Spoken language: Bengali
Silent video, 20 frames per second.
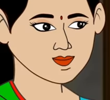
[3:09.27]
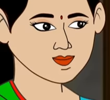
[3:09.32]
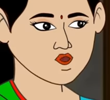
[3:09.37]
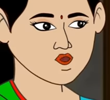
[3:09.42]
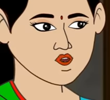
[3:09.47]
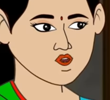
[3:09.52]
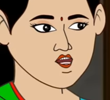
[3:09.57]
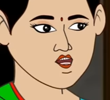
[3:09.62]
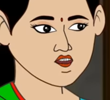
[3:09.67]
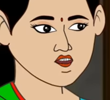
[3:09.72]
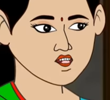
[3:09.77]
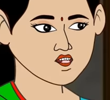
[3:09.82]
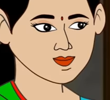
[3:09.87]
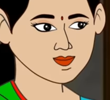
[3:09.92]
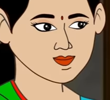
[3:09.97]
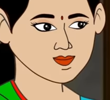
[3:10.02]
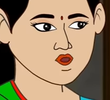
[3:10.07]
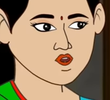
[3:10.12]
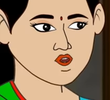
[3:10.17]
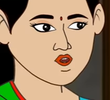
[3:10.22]
ভাগ্যটা
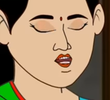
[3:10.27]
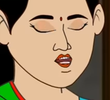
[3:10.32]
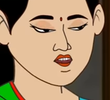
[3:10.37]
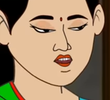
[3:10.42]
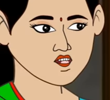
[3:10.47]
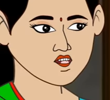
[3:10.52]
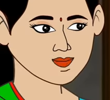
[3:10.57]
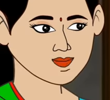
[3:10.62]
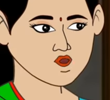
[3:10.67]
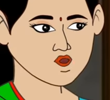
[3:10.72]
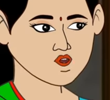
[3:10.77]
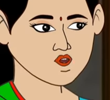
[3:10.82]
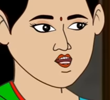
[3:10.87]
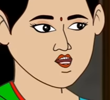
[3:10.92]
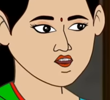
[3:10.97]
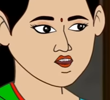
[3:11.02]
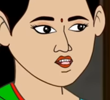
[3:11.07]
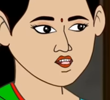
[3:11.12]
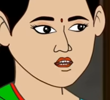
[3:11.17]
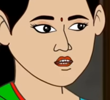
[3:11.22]
যেন আমার
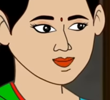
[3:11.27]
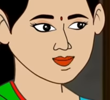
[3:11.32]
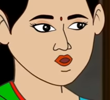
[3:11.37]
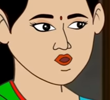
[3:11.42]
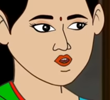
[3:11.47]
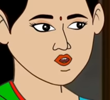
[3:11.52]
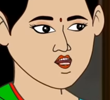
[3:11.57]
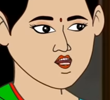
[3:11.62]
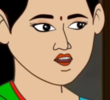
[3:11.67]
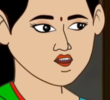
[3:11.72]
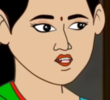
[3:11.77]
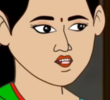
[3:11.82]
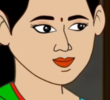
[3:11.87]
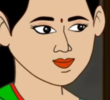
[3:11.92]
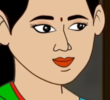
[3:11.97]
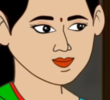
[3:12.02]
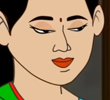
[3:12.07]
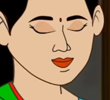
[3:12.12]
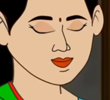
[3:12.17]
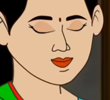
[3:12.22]
দুর্ভাগ্যে পরিণত না হয়